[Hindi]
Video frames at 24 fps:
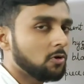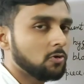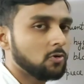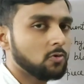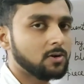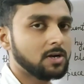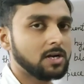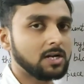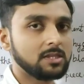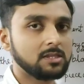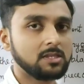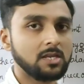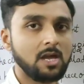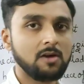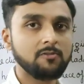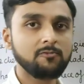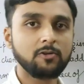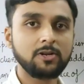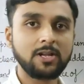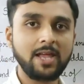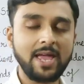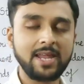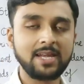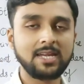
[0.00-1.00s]
फॉलो करते
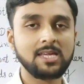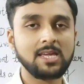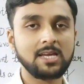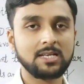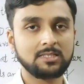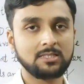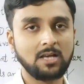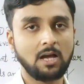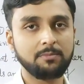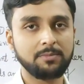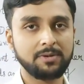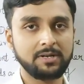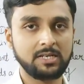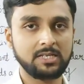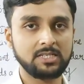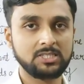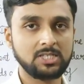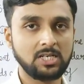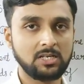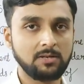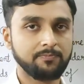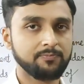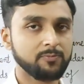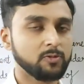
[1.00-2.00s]
हैं फॉर एनी
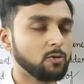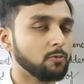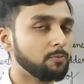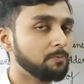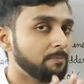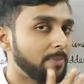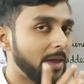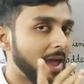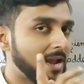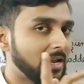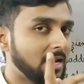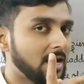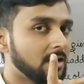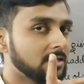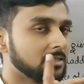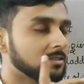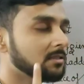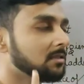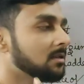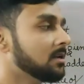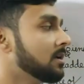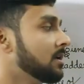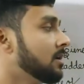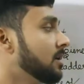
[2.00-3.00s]
एग्जामिनेशन तो पहला
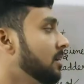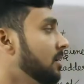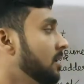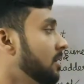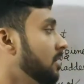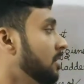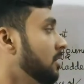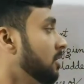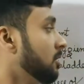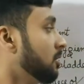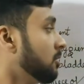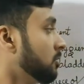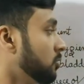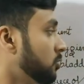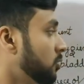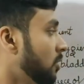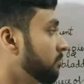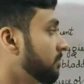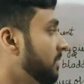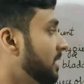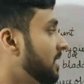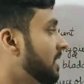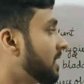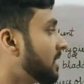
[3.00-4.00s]
जो
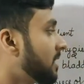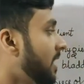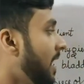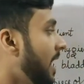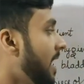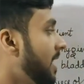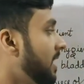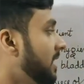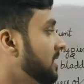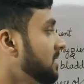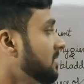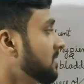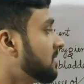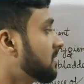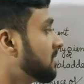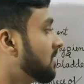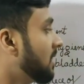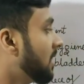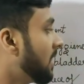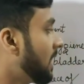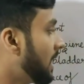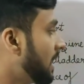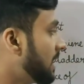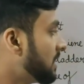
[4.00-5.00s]
हमने लिखा है इस
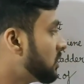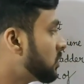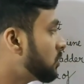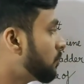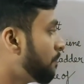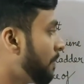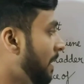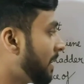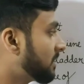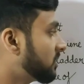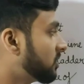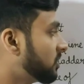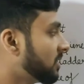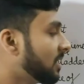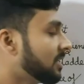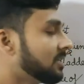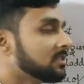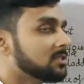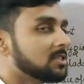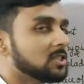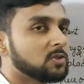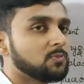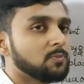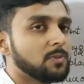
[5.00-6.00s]

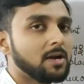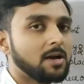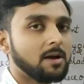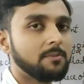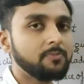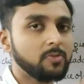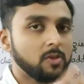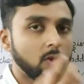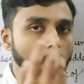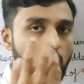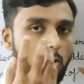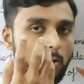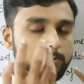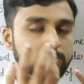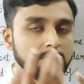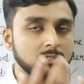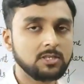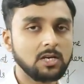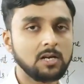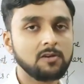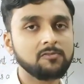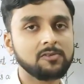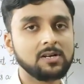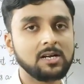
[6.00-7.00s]
इंस्पेक्शन जिसमें हम
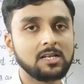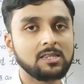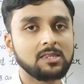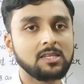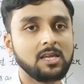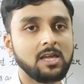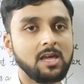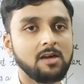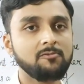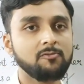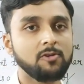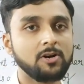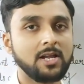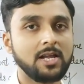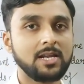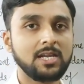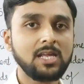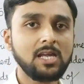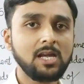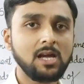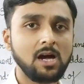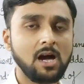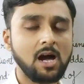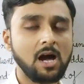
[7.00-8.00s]
ऑब्जर्व करते हैं फॉर
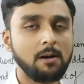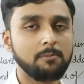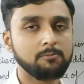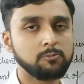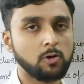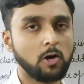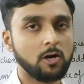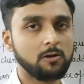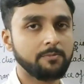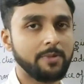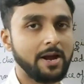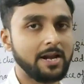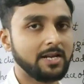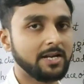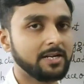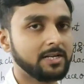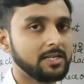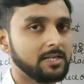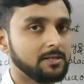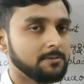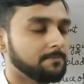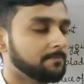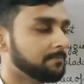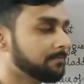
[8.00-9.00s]
एनी
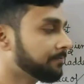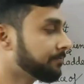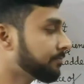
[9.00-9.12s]
अबनॉर्मेलिटी